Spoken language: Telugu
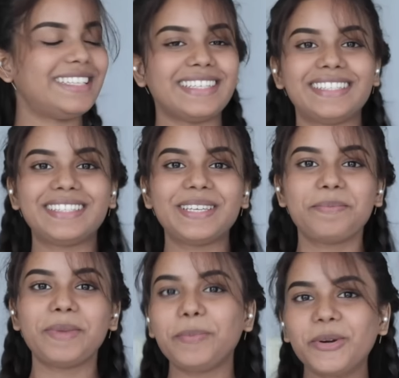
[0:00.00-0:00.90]
ఎస్
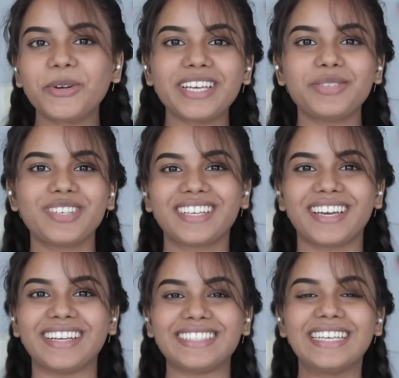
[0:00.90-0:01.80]
మై ప్రోకాస్ వాస్
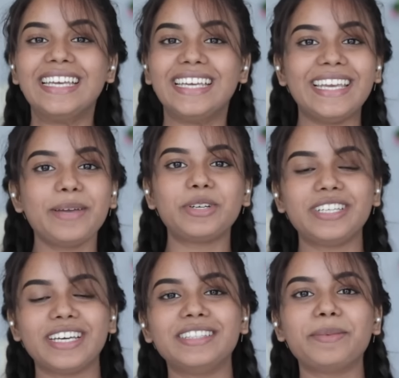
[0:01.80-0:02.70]
కరెక్ట్ ఈ అమౌంట్
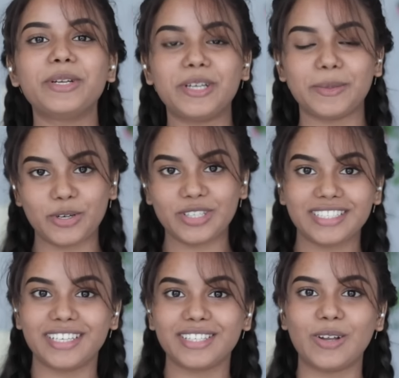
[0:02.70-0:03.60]
అంతా మీరు డిపాజిట్
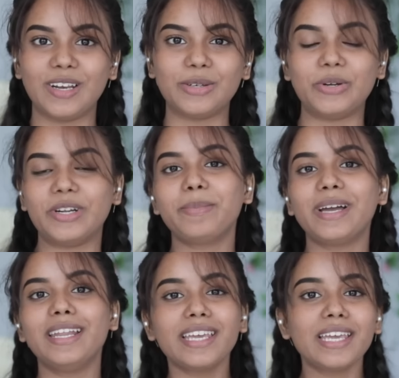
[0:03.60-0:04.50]
చేసుకోవాలనుకుంటే బై
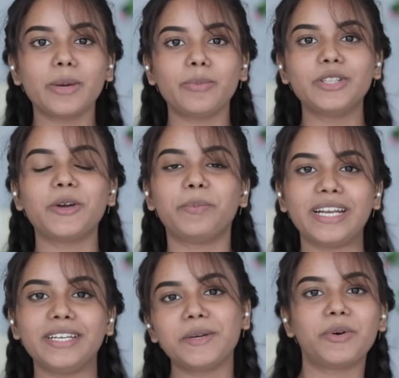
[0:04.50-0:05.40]
లింకింగ్ అప్ విత్ యువర్
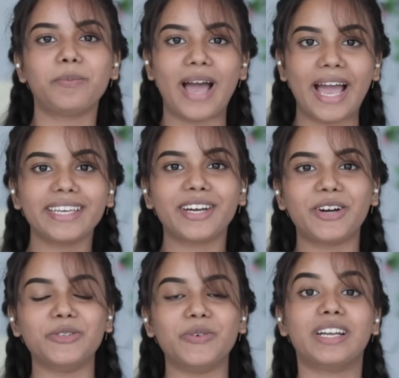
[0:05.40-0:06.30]
పేటీఎం ఓ బ్యాంక్
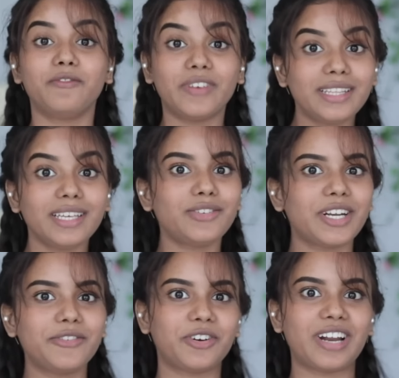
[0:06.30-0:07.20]
అకౌంట్ ద్వారా విత్ ఇన్
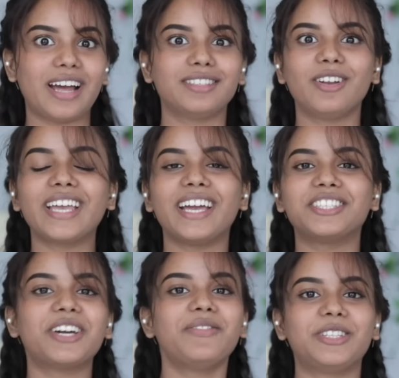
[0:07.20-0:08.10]
ట్వంటీ ఫోర్ అవర్స్లో
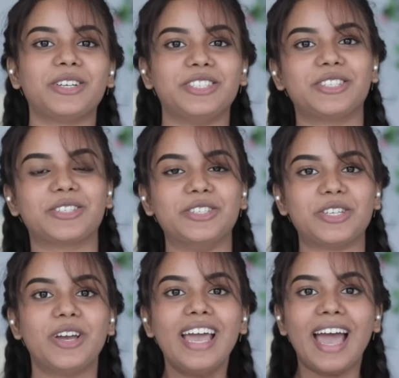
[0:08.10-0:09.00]
క్యాష్గా విత్డ్రా చేసుకోవచ్చు
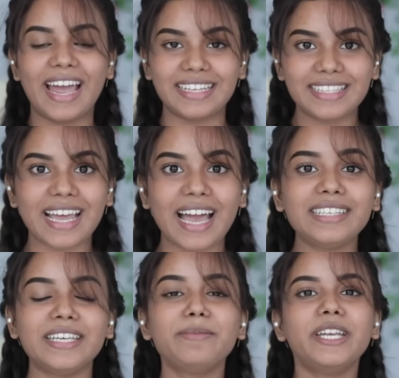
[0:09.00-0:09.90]
అండ్
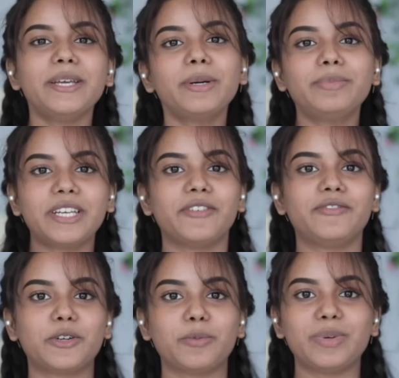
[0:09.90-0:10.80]
స్టార్టింగ్ మినిమం త్రీ ఫిఫ్టీ
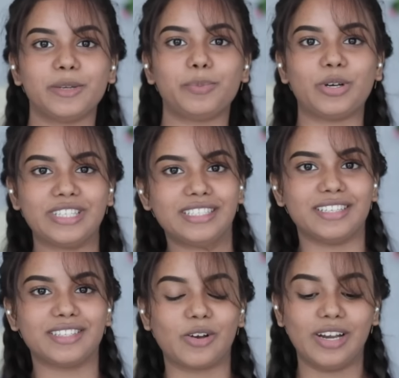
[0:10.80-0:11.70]
రూపీస్ డిపాజిట్
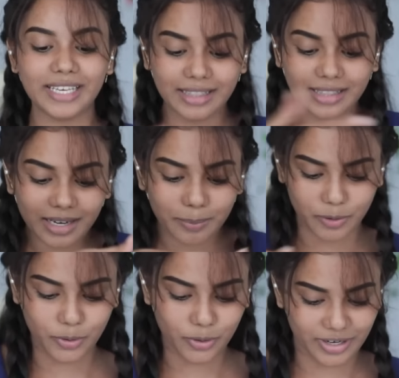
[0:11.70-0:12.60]
చేసుకోవాలి కింద నా
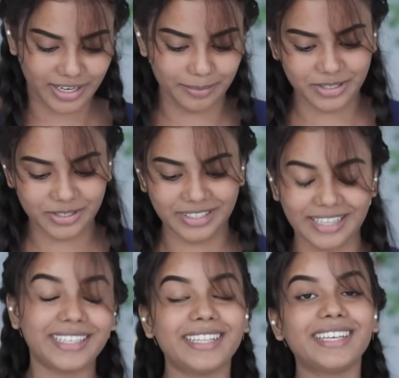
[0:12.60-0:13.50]
ప్రొమో కోడ్ కనిపిస్తుంది కదా
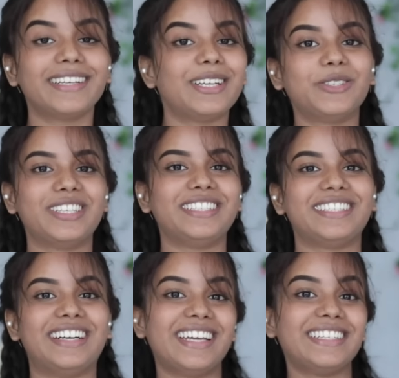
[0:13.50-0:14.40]
గిరిగిట్ల యూజ్
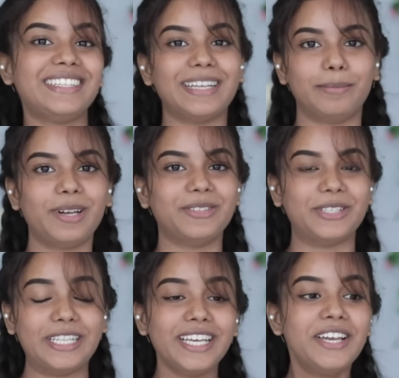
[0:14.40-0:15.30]
చేసారంటే అది డబుల్
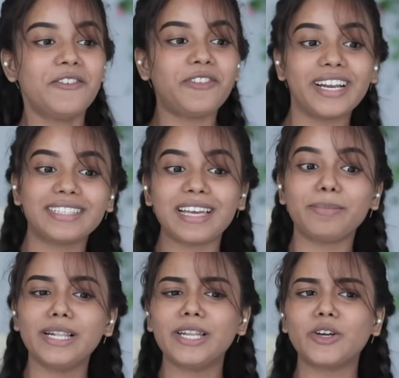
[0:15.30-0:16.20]
అవుతుంది ఫర్
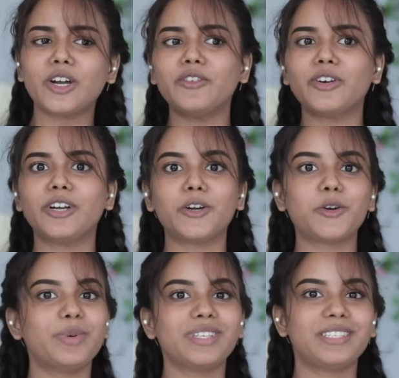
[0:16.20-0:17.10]
ఎగ్జాంపుల్ నేను ఒక ఫోర్ హండ్రెడ్
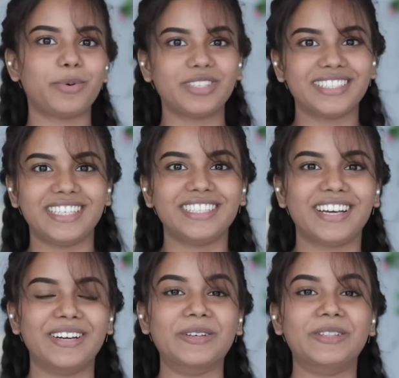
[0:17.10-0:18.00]
రూపీస్ డిపాజిట్ చేసిన
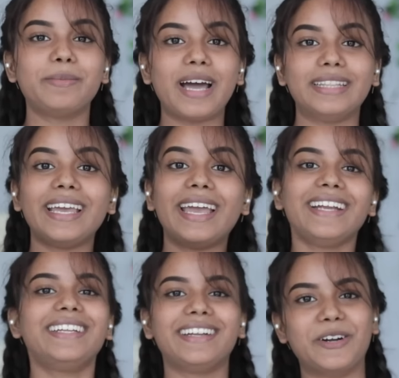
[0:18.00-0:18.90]
అనుకుందాం అది
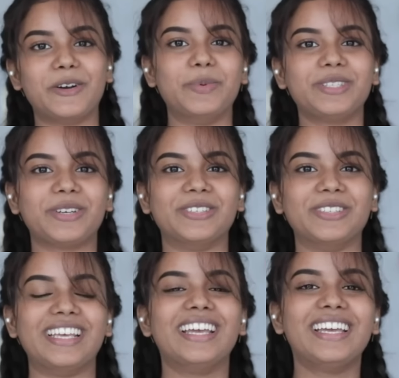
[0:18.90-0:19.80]
ఎయిట్ హండ్రెడ్ రూపీస్ అవుతుంది